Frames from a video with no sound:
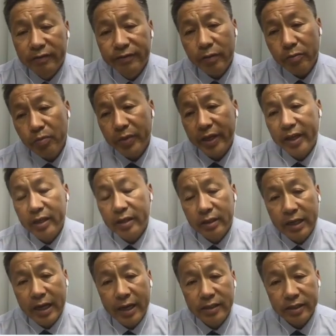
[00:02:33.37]
分别
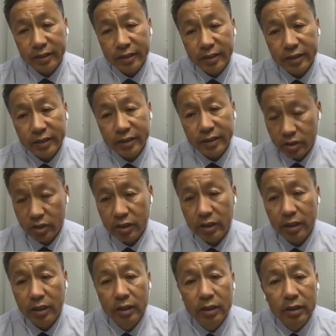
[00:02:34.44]
看这些组织
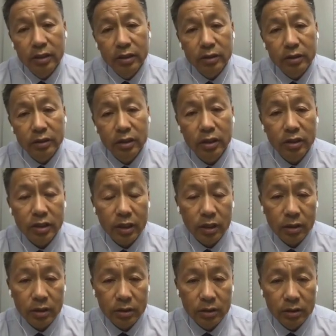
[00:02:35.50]
的特
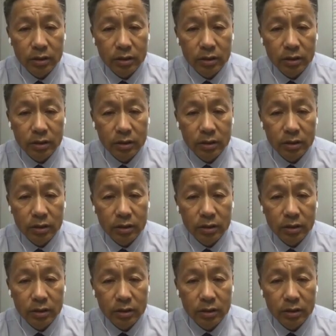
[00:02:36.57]
征、